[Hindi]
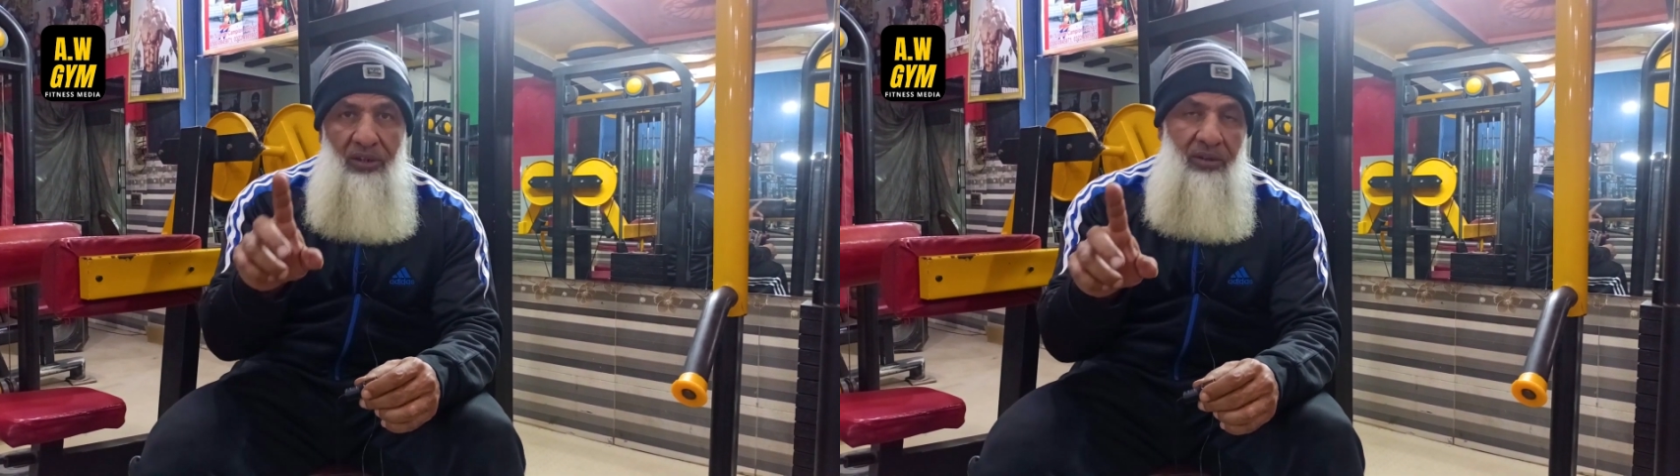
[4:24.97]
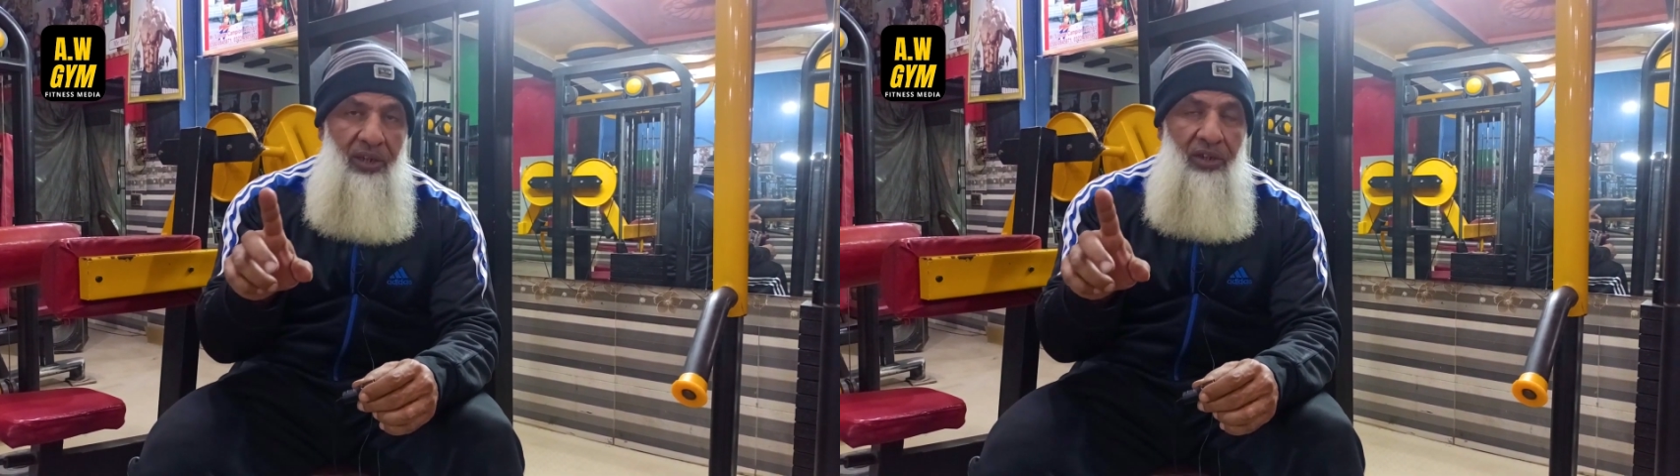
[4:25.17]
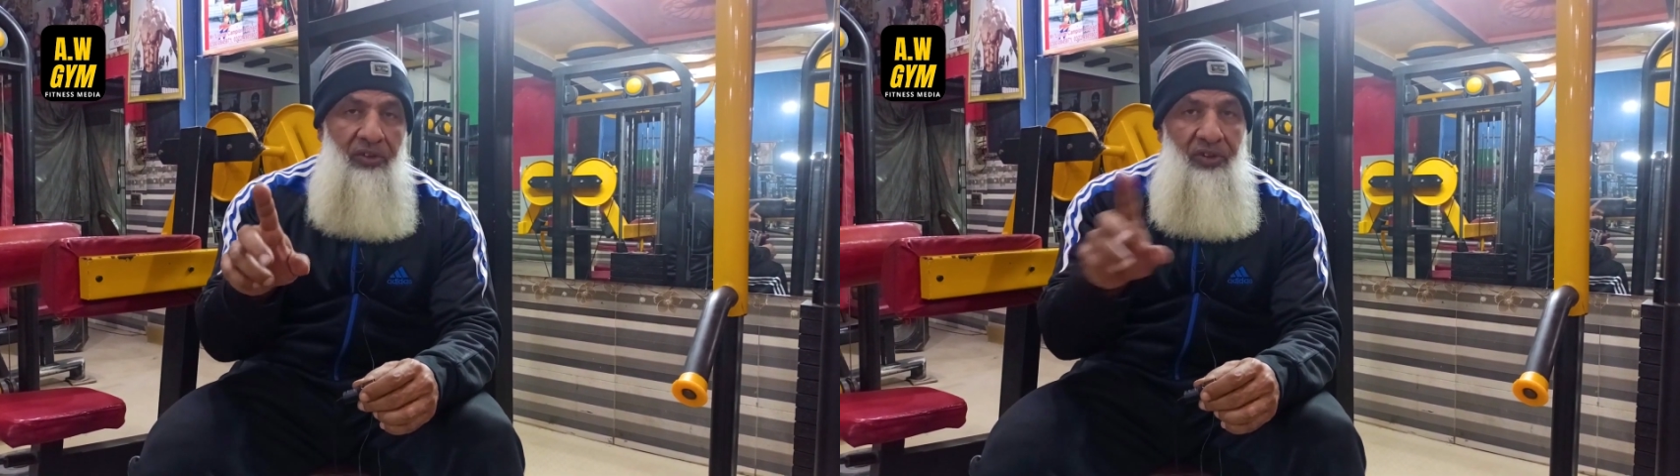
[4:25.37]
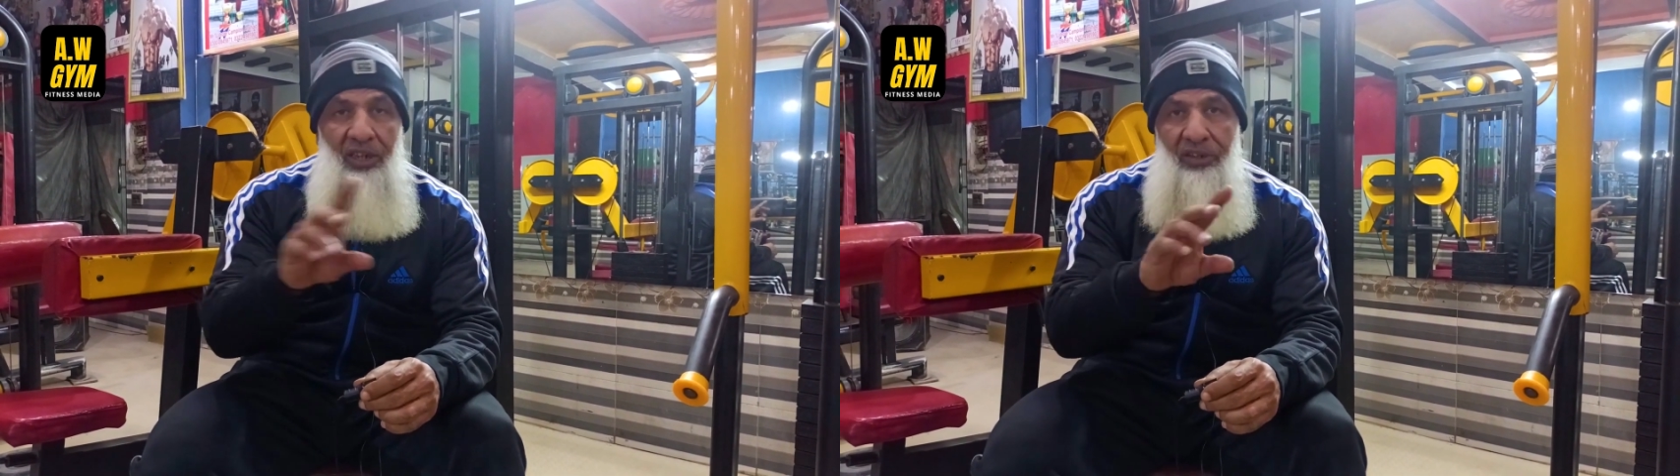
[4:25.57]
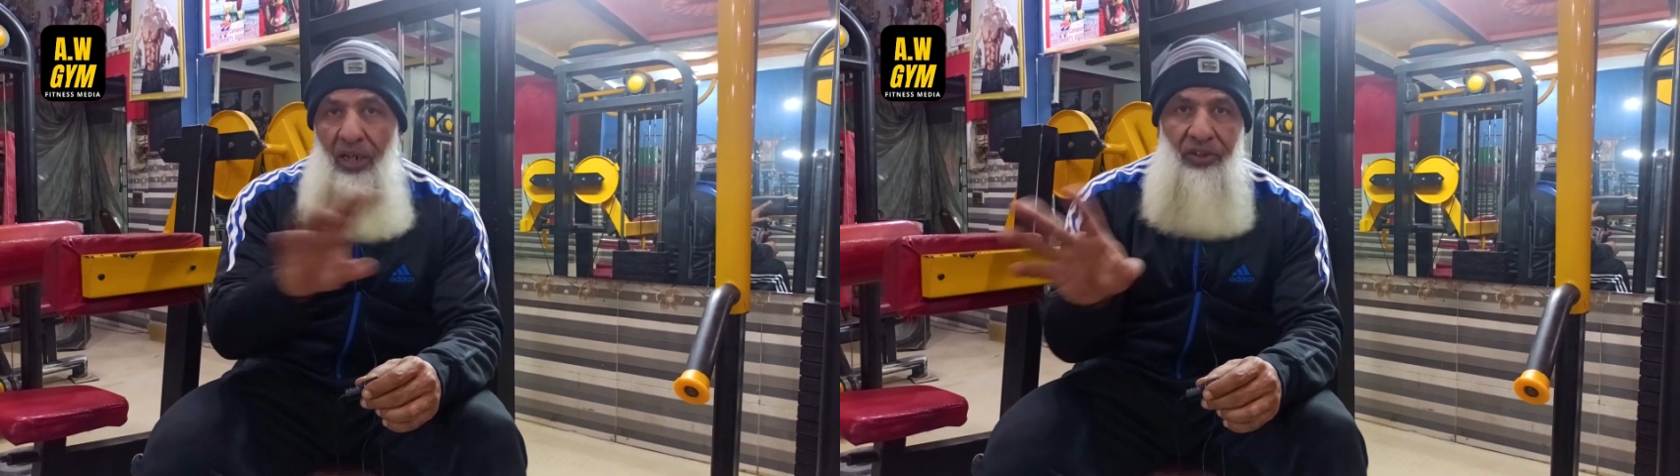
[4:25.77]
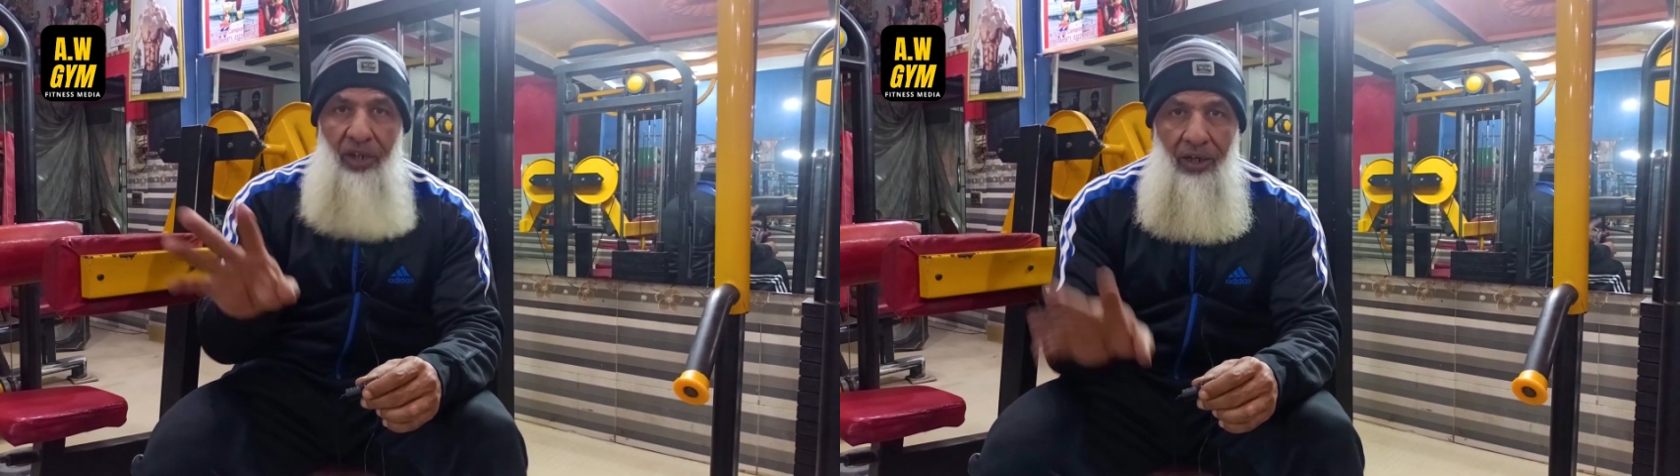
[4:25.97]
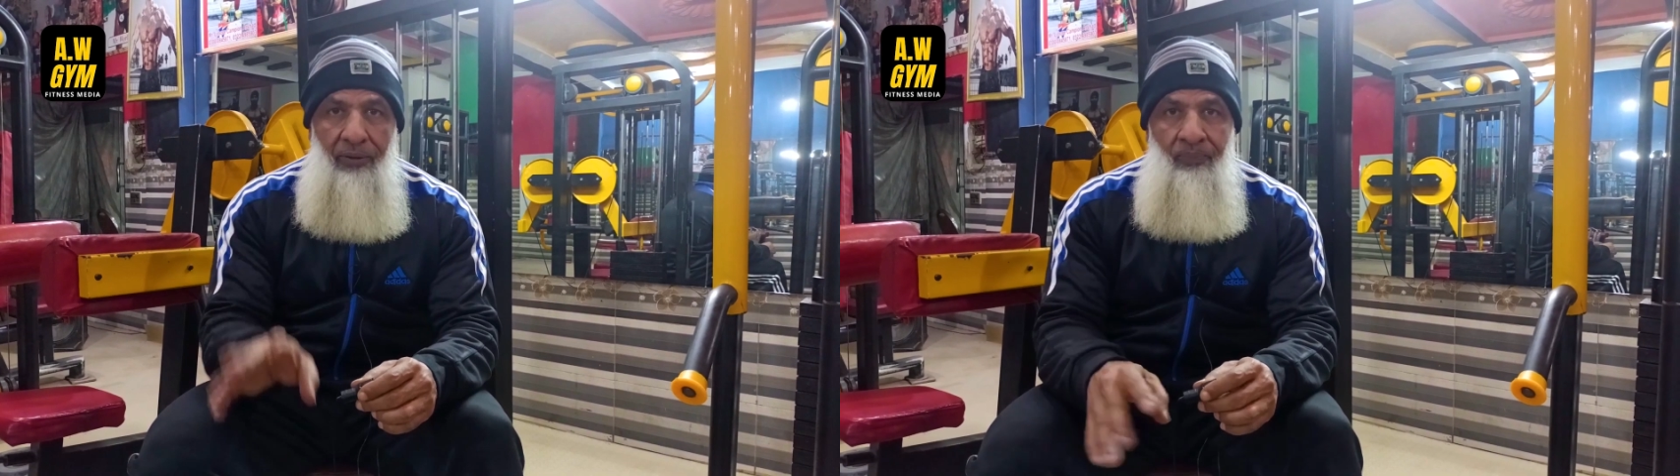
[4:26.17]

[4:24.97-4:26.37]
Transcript: इसके नज़दीक ना जाए